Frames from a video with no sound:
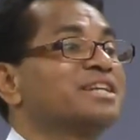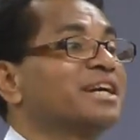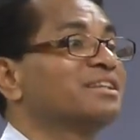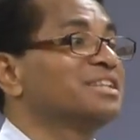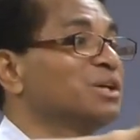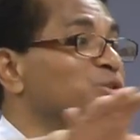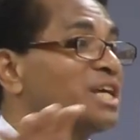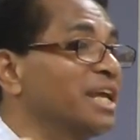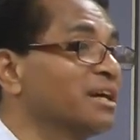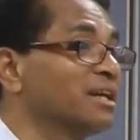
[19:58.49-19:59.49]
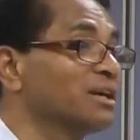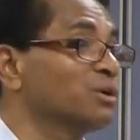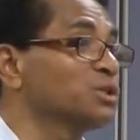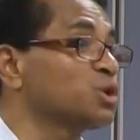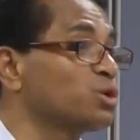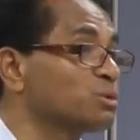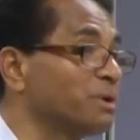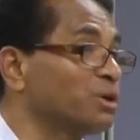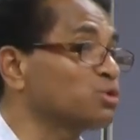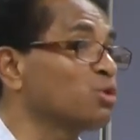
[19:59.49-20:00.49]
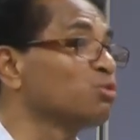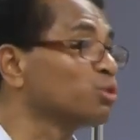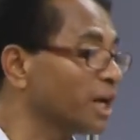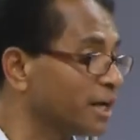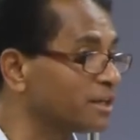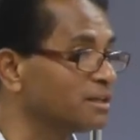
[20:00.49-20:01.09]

整个的耶路撒冷可能会受什么受污染